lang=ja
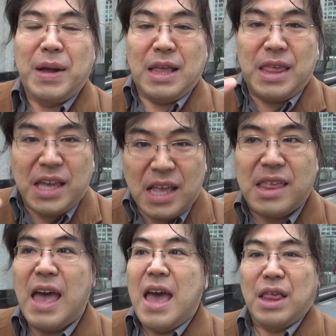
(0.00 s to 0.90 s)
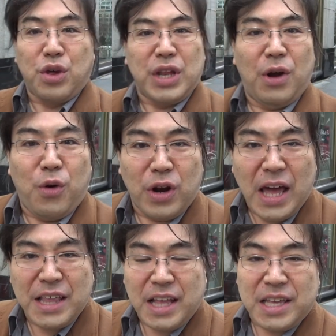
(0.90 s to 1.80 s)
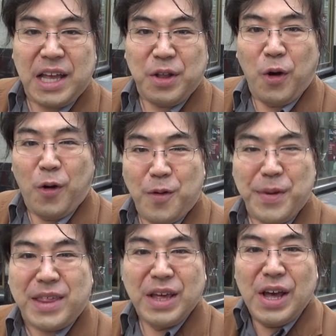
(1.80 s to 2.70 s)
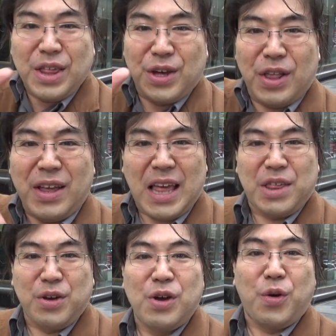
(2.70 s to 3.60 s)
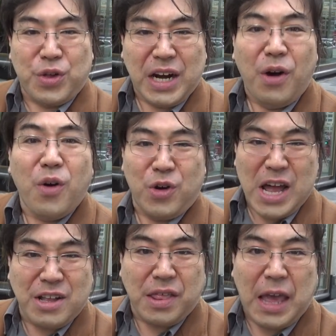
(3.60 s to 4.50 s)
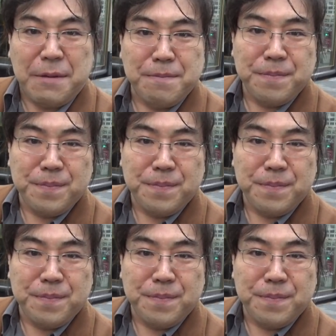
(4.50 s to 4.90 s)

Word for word: まあねぜひですね、えそちらをご覧いただきたいと思いますそれでは早速こちらをご覧ください